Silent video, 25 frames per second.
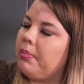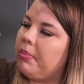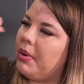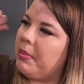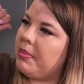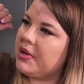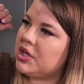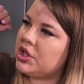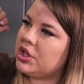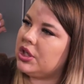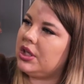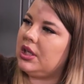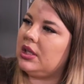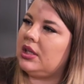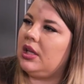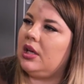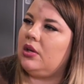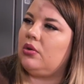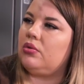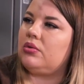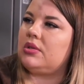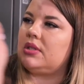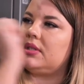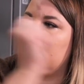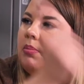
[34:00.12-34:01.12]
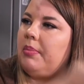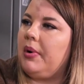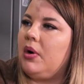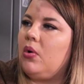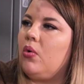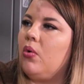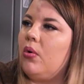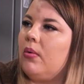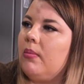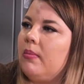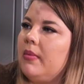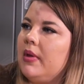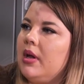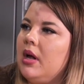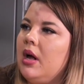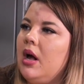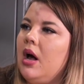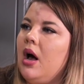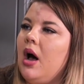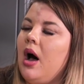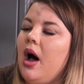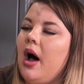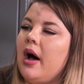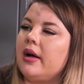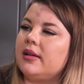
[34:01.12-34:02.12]
по башке дают сапогом,
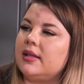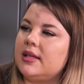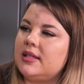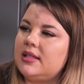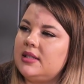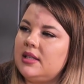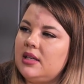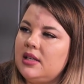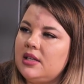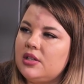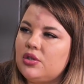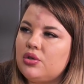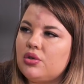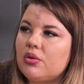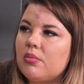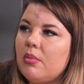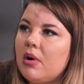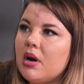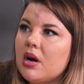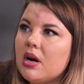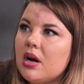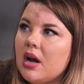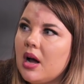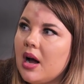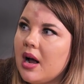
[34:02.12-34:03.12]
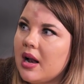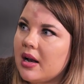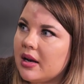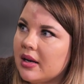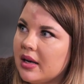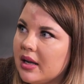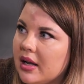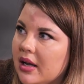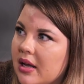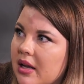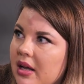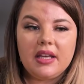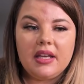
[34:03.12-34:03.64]
а насилие еще моральное.